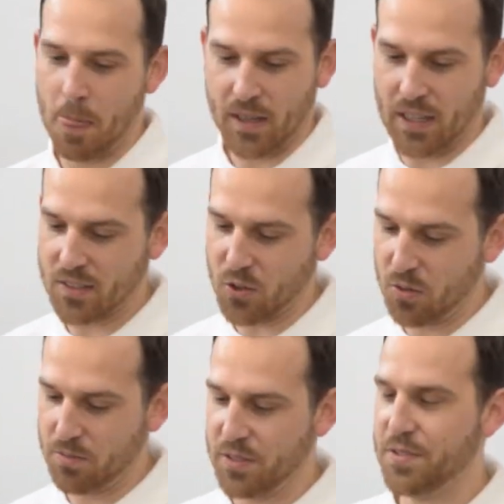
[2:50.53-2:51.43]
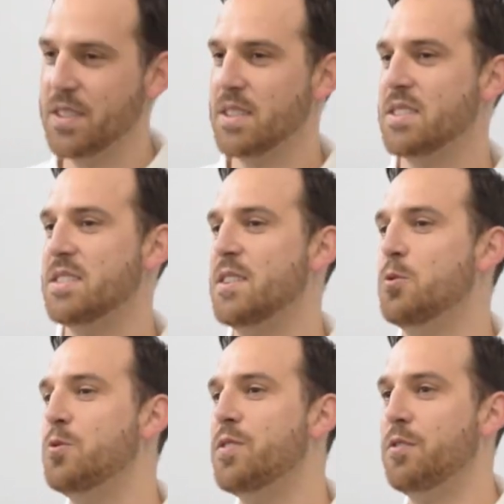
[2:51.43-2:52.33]
Ganz oben befindet sich die
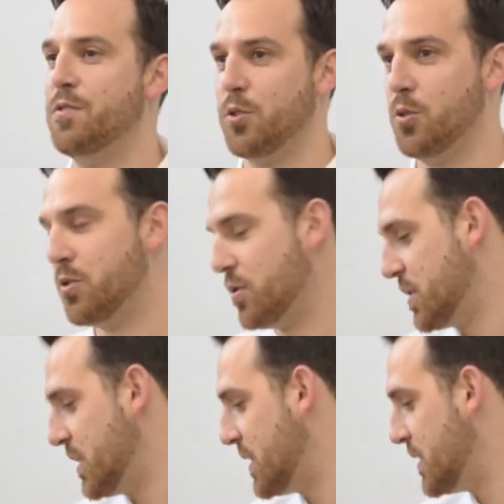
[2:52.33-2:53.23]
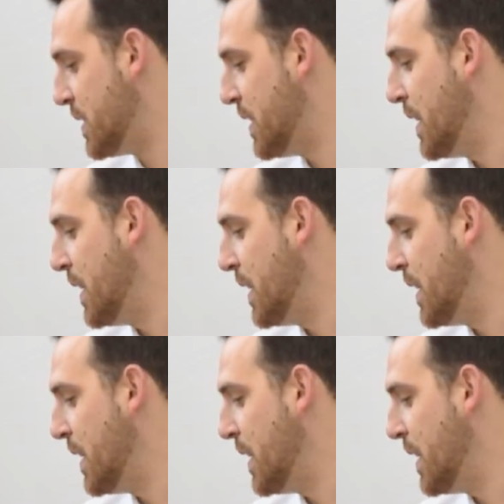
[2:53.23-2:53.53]
UV-Vergütungsschicht,